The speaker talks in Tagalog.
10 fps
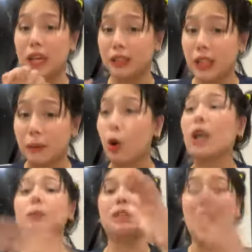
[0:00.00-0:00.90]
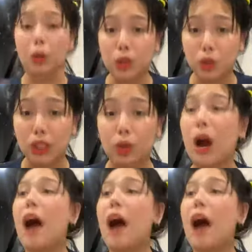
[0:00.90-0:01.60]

ATM ko at binawi ko sa'yo.